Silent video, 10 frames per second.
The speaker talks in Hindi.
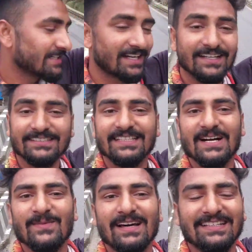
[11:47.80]
अचानक से
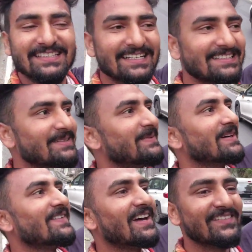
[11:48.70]
हमारे साथ ना
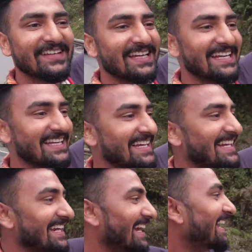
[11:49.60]
भगवान भी खेल
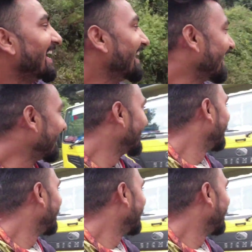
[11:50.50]
खेल रहा है